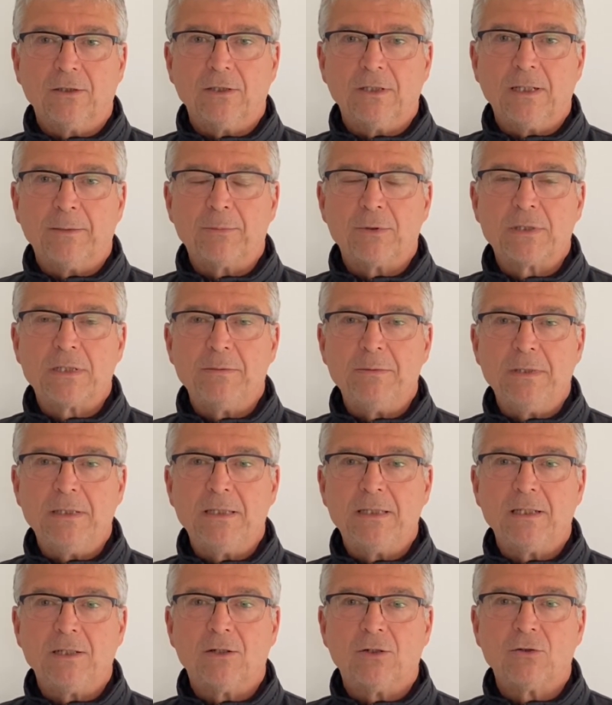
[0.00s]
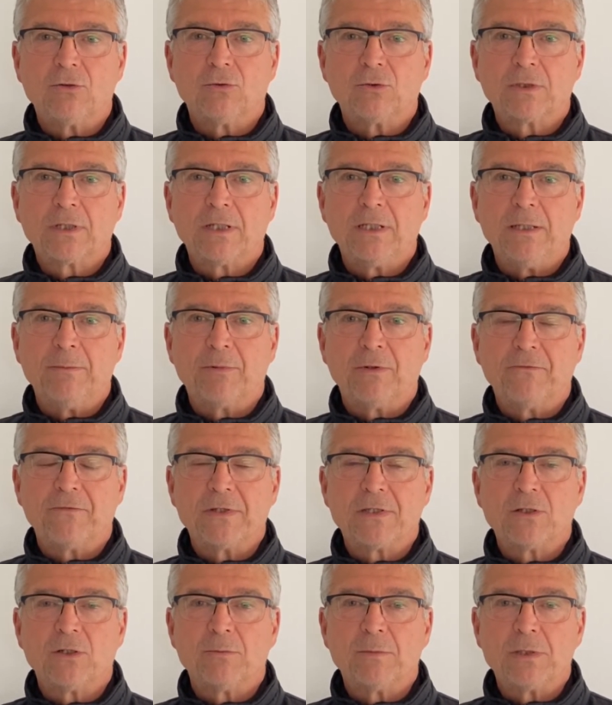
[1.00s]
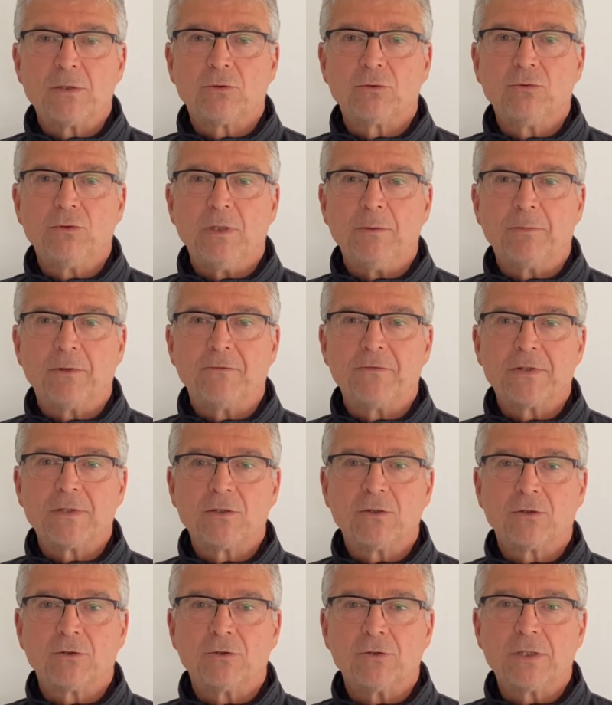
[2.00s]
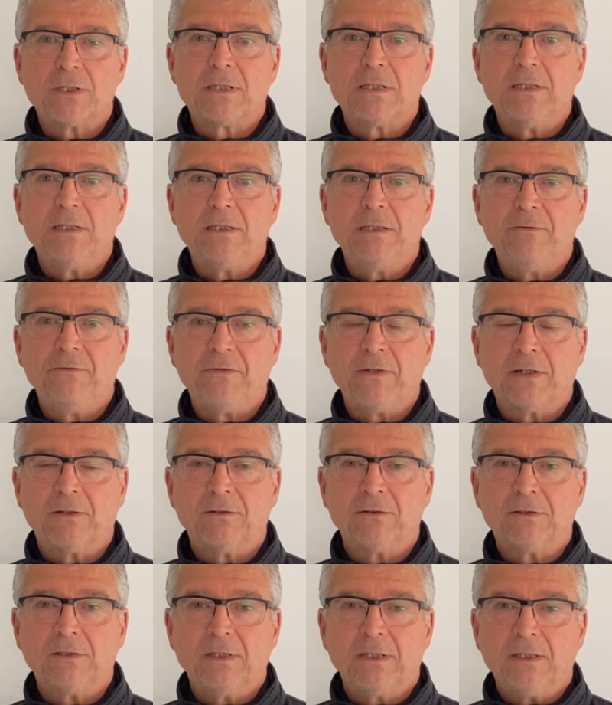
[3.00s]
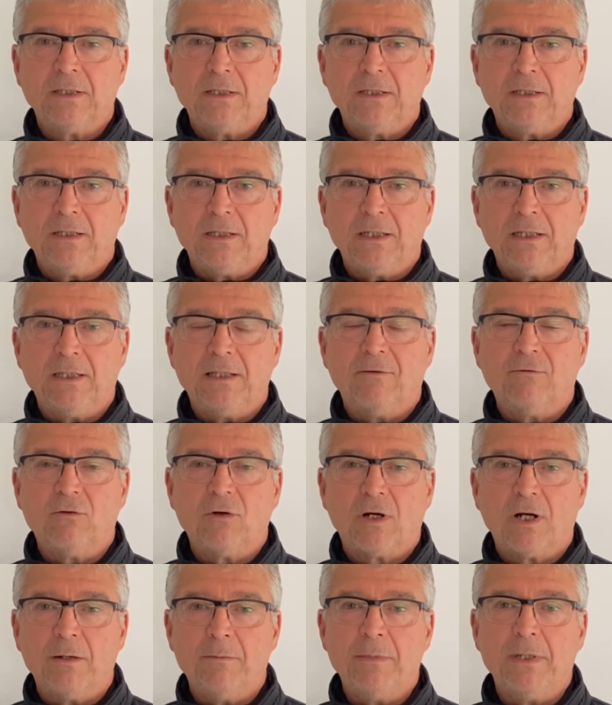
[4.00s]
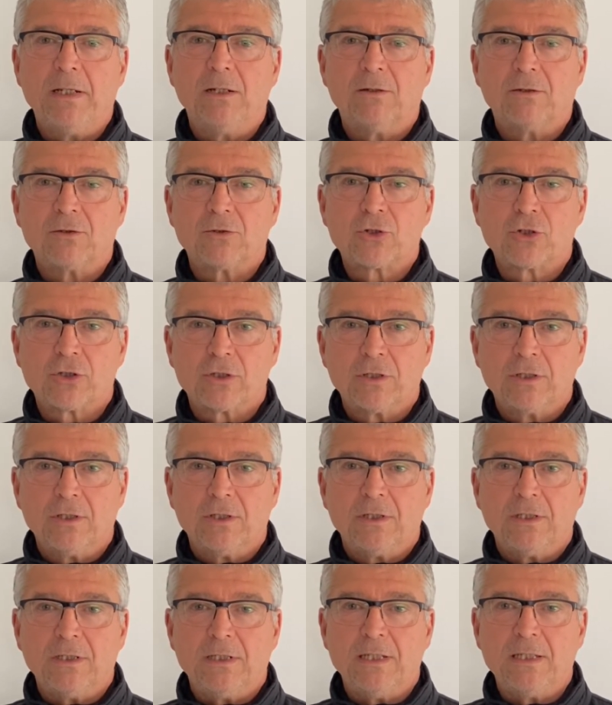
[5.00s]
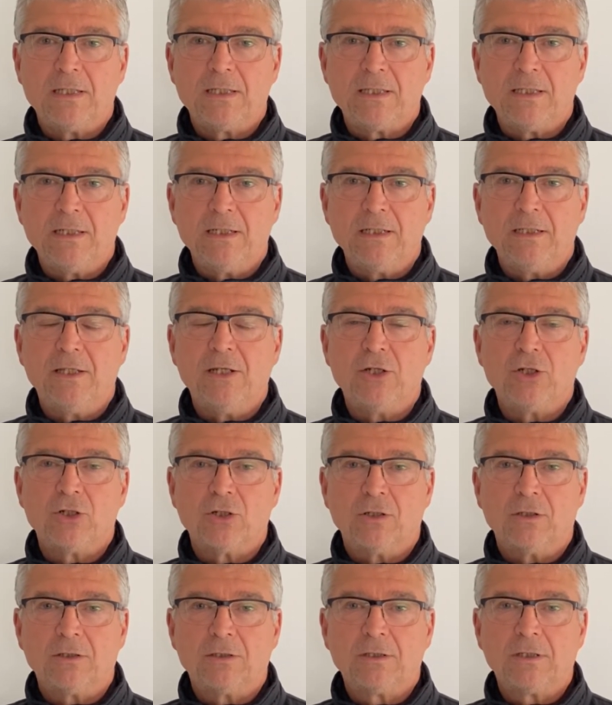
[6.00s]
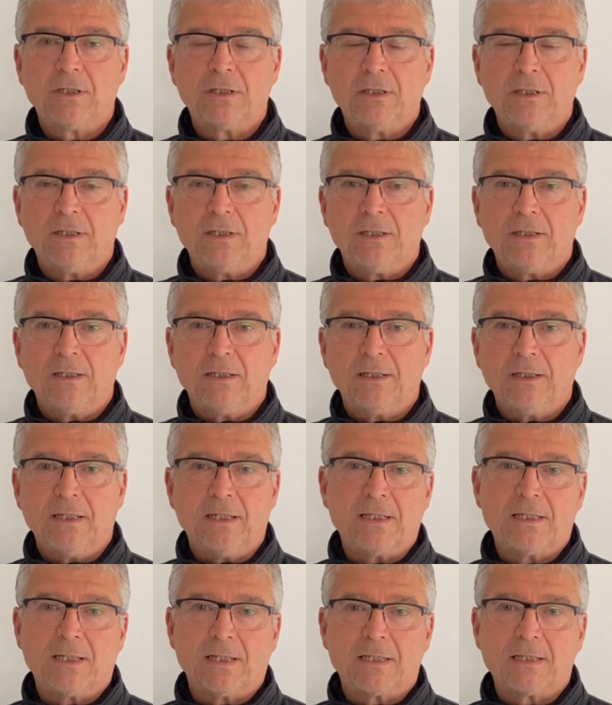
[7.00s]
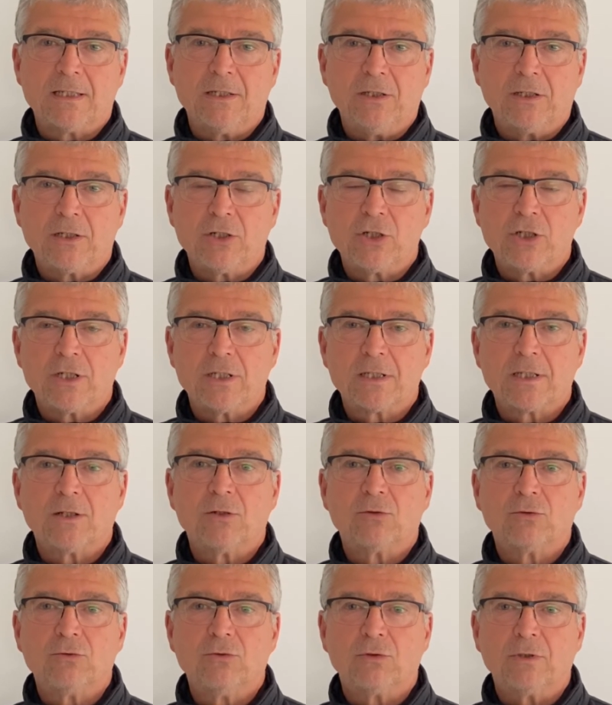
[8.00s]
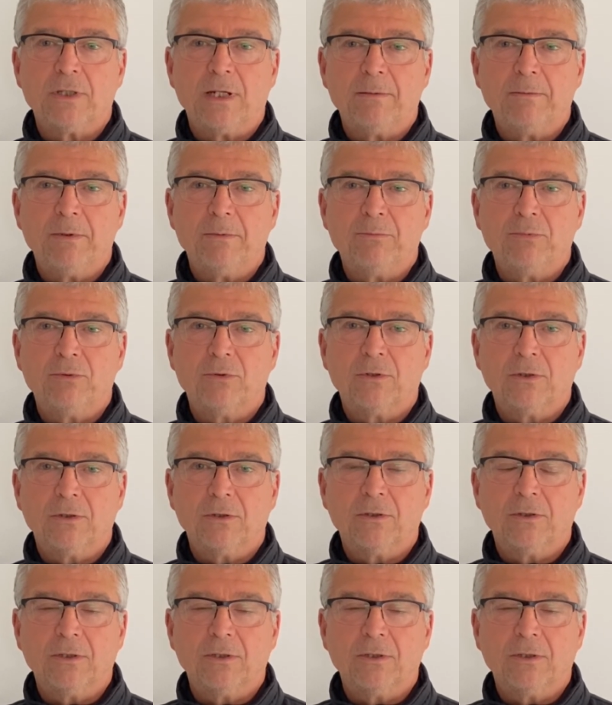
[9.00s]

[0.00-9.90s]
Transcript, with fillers: la possibilité de rencontrer des professeurs, mais surtout des professeurs de styles différents, et d'avoir un mélange des styles, des genres. Et, ça, c'est une richesse incontournable pour